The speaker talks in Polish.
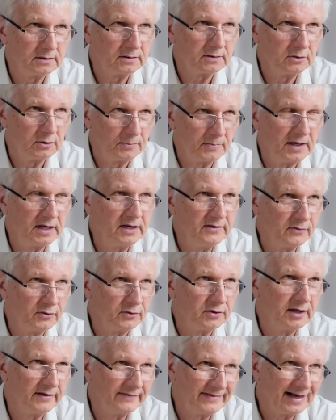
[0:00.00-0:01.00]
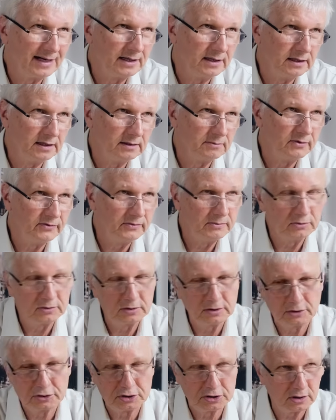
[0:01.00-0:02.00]
Do paliw odnawialnych, mówimy
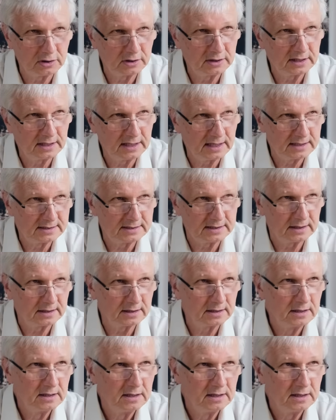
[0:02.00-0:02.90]
tutaj o zielonych gazach.